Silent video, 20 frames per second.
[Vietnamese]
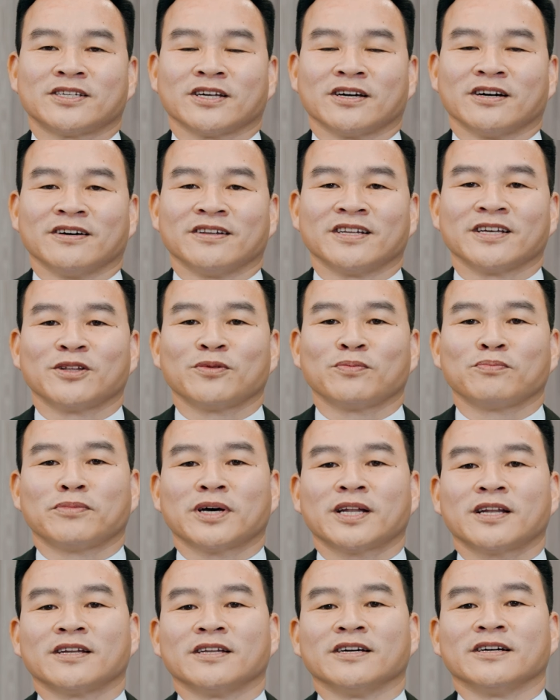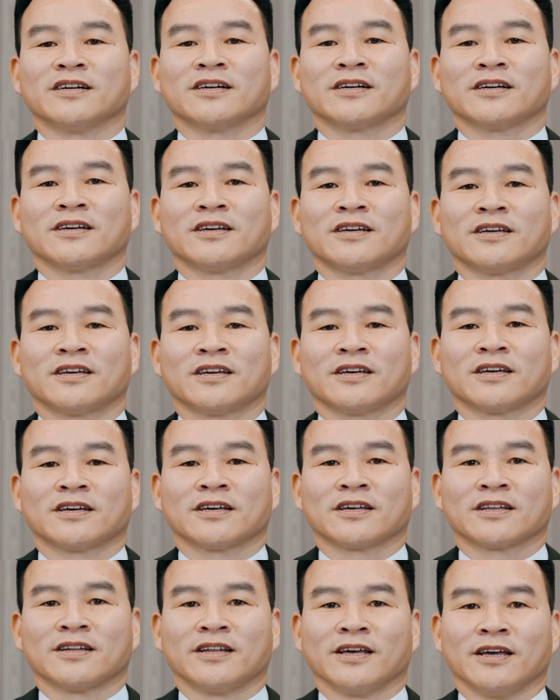trở nên bất lực
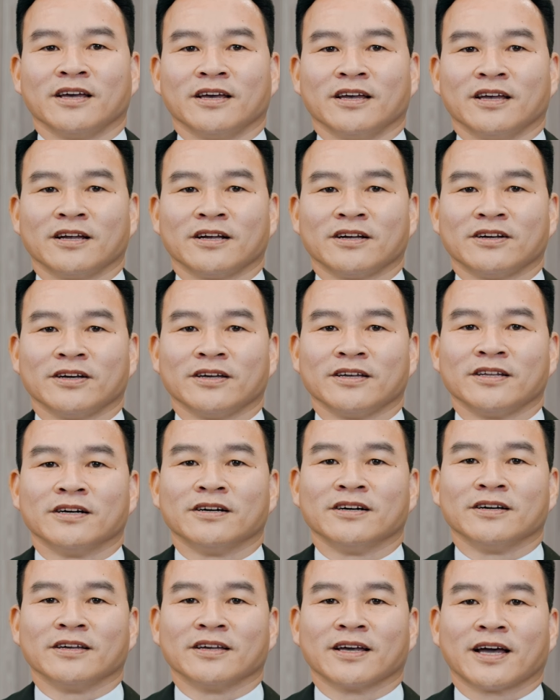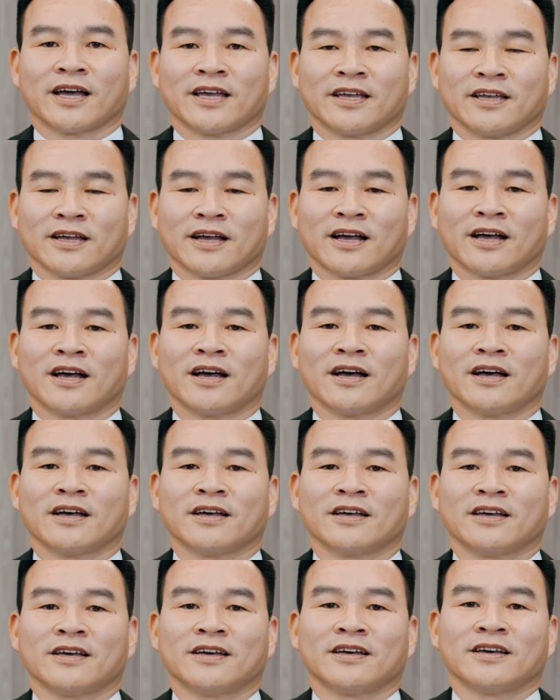để người đời hành hạ,
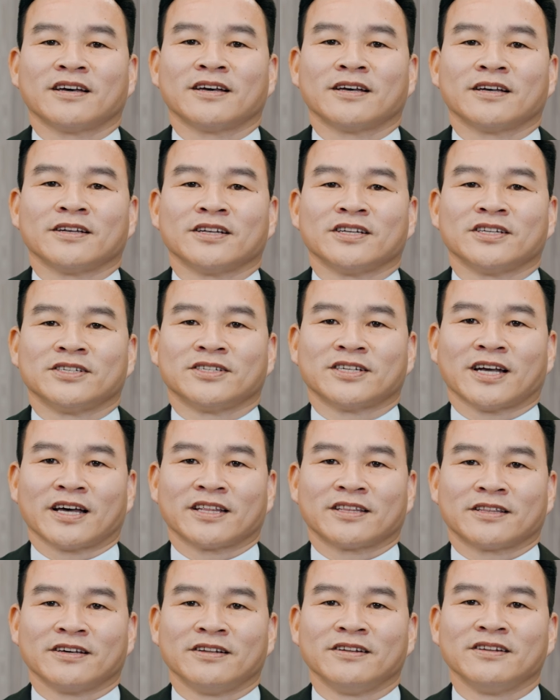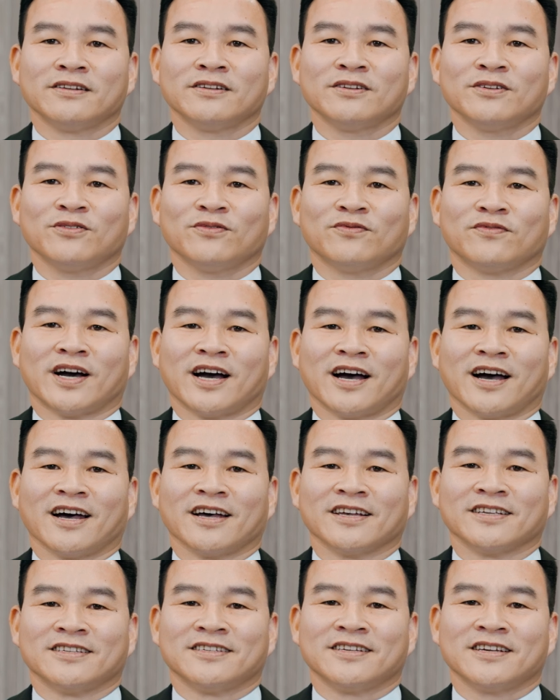tra tấn và
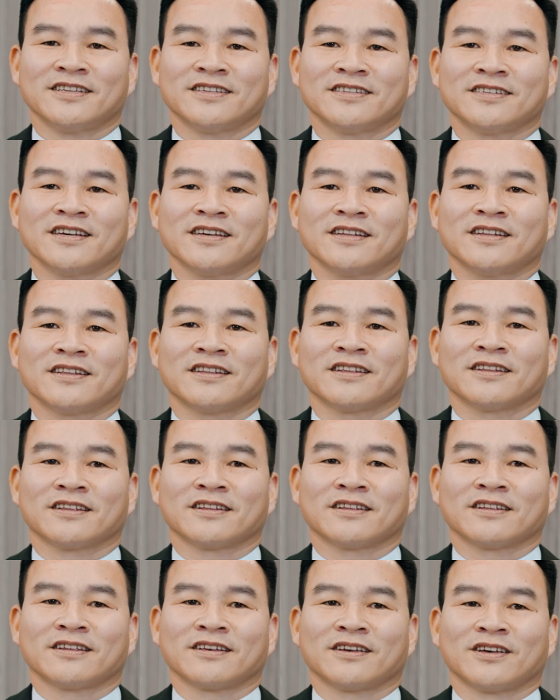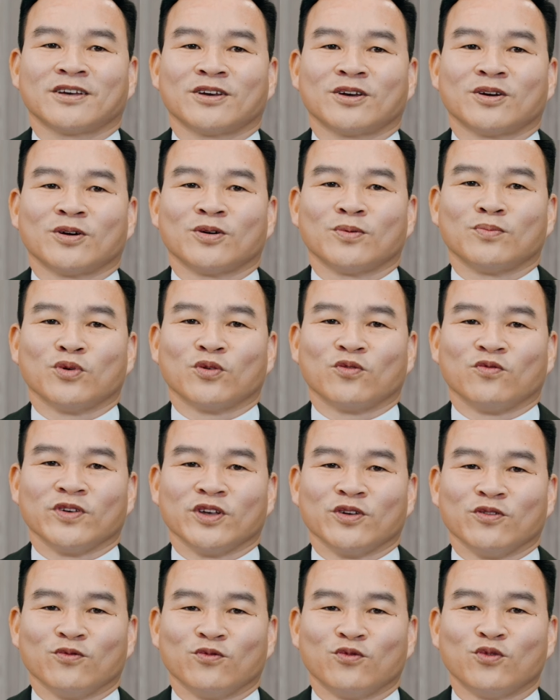giết chết. Một
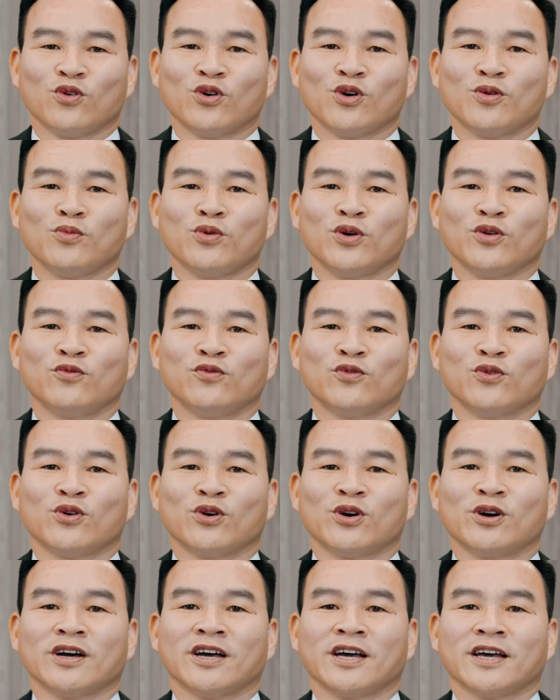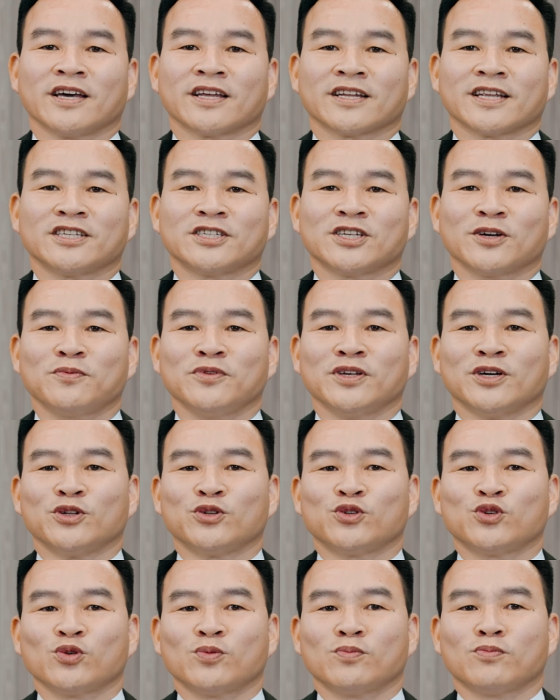vị vua muôn vua đã chấp nhận
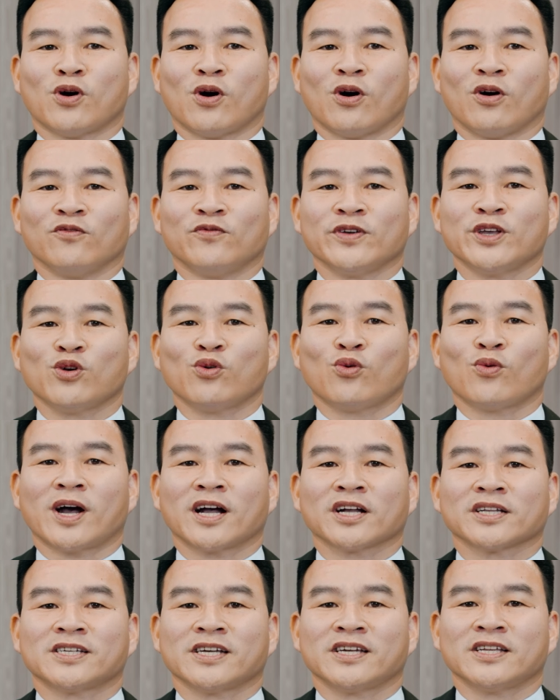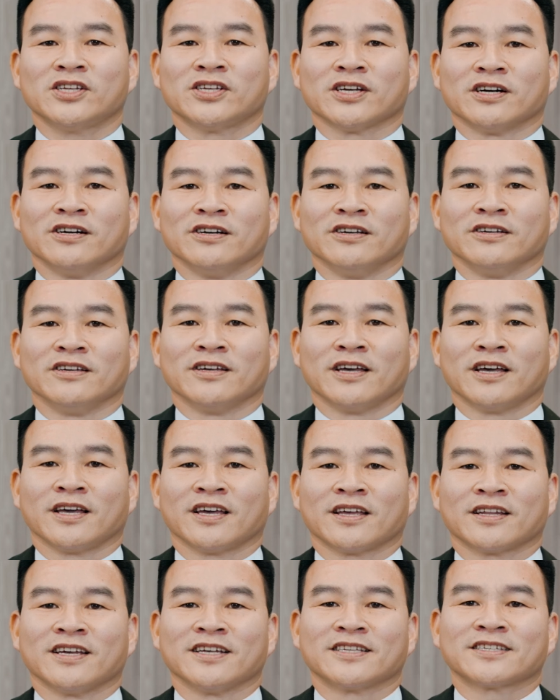chút bỏ vinh quang trên trời
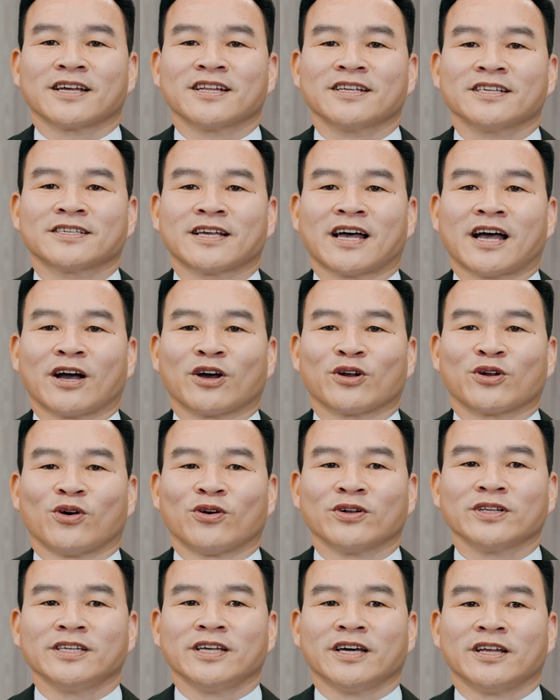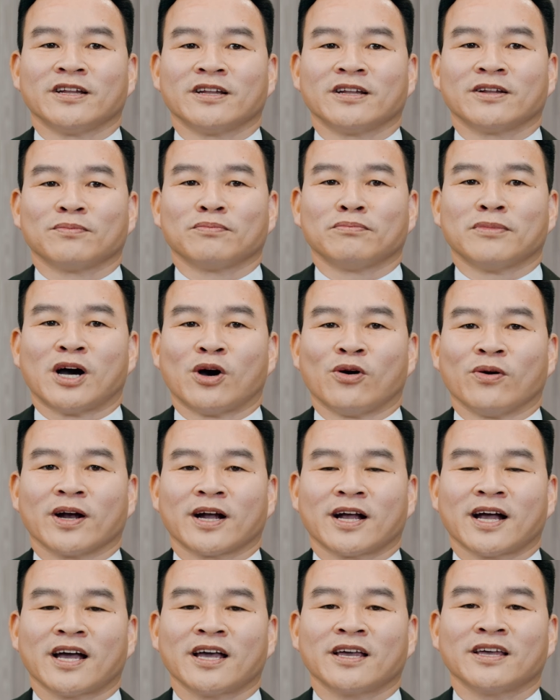để sẵn sàng đón nhận mạo
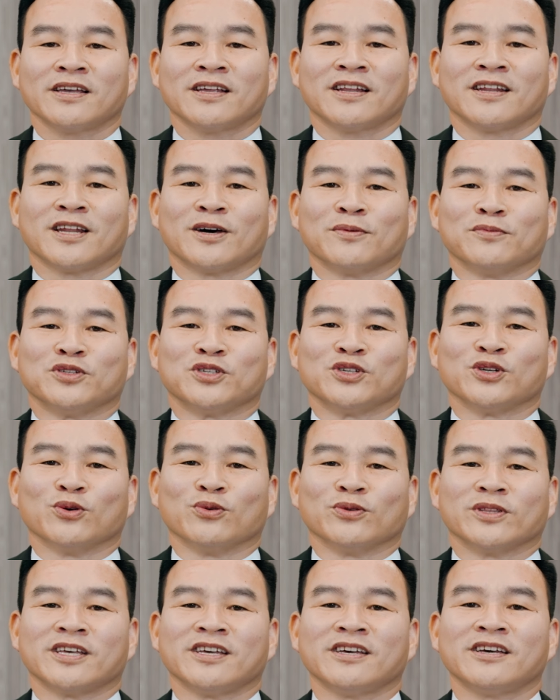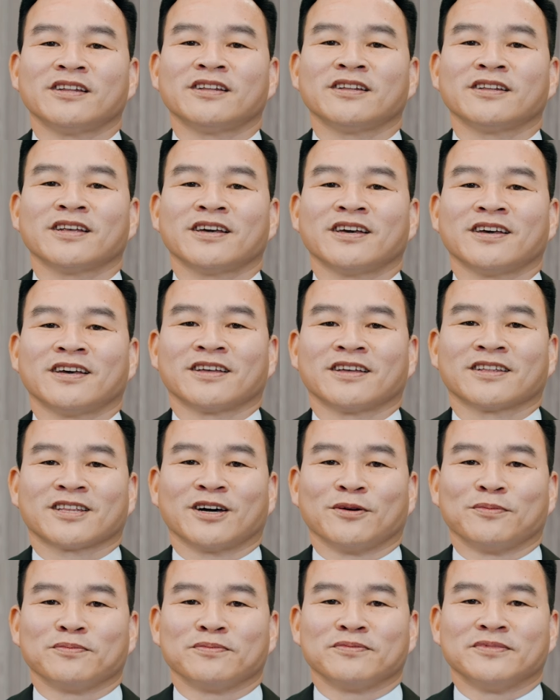gai làm triều thiên,
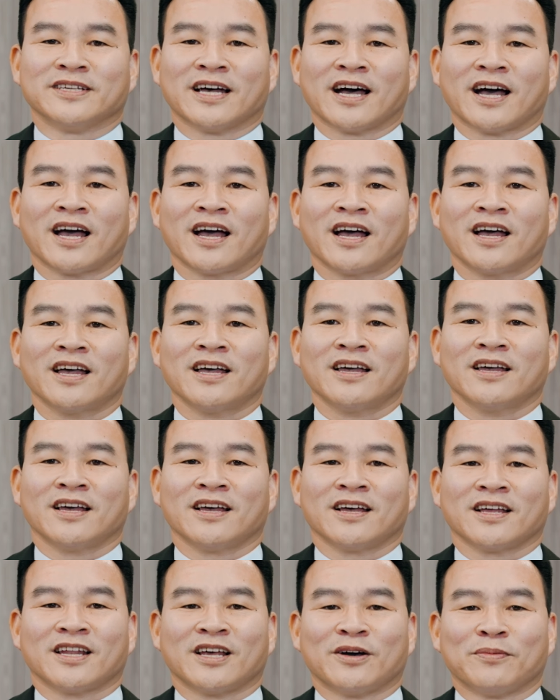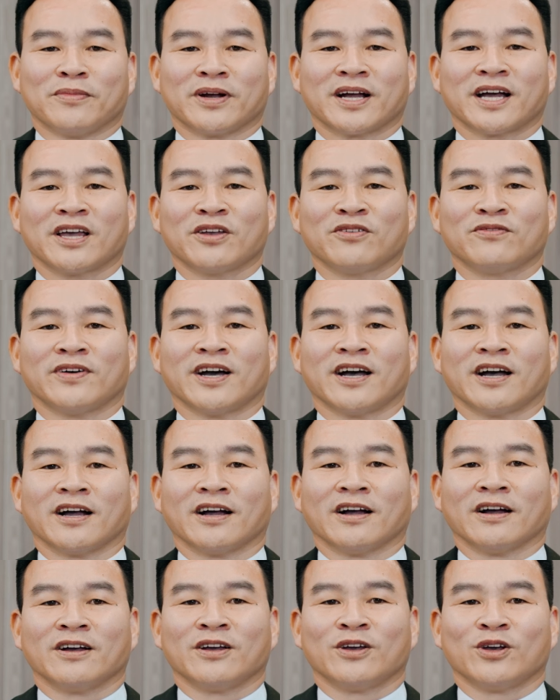thập giá làm ngai vàng
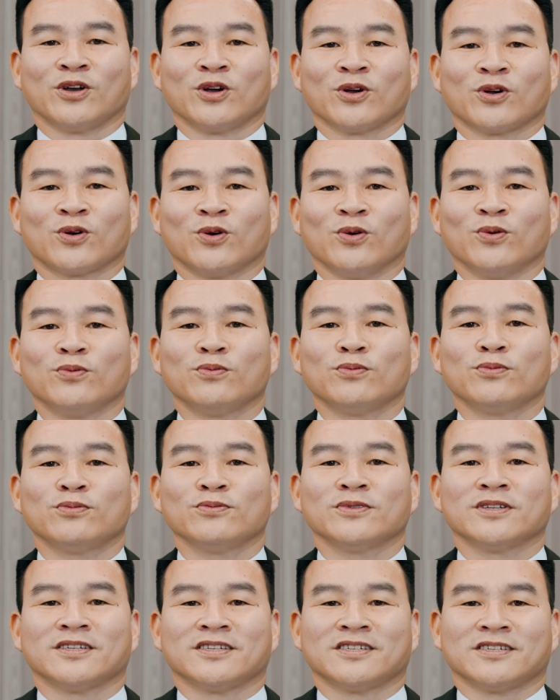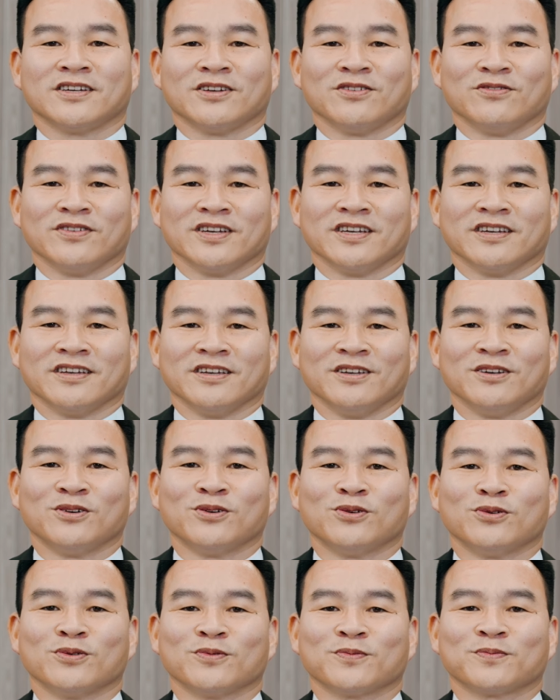cũng chỉ vì
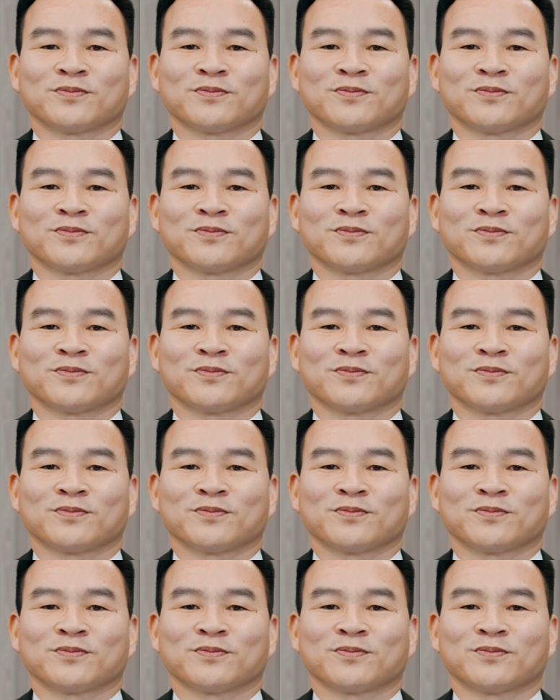yêu.